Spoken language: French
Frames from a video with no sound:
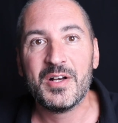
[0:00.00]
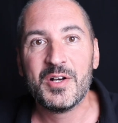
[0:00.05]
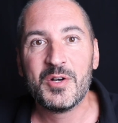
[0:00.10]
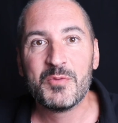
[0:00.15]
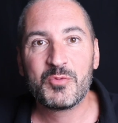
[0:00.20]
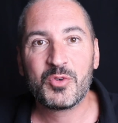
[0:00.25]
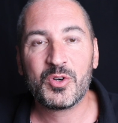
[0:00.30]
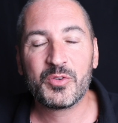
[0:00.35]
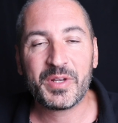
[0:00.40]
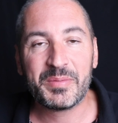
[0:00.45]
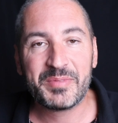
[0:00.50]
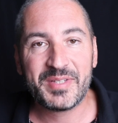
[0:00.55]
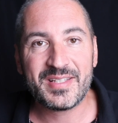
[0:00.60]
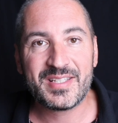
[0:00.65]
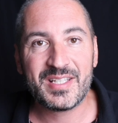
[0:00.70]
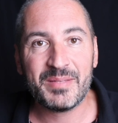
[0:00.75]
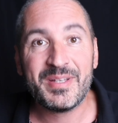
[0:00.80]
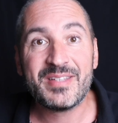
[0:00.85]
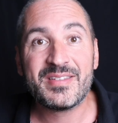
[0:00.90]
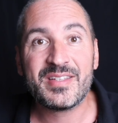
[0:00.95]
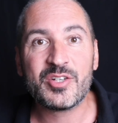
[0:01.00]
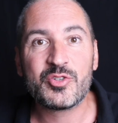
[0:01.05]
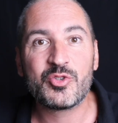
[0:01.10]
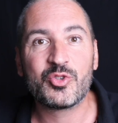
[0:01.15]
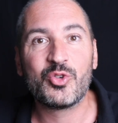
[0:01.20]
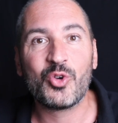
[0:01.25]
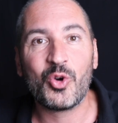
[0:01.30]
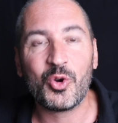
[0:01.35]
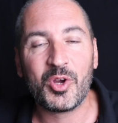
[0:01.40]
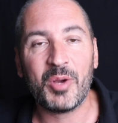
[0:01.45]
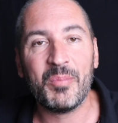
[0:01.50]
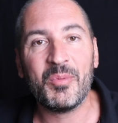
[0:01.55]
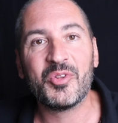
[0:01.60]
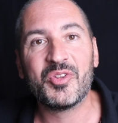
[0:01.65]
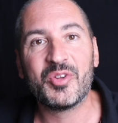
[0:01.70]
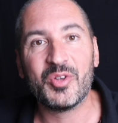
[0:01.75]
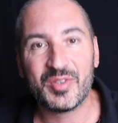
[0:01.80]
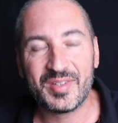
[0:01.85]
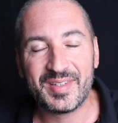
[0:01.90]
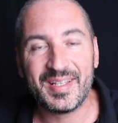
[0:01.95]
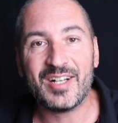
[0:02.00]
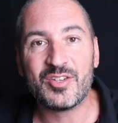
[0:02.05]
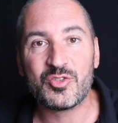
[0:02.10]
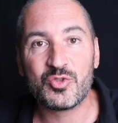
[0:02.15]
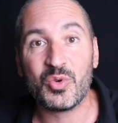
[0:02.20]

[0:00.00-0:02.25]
vous pouvez envoyer un petit SMS, tiens, je te recommande de telle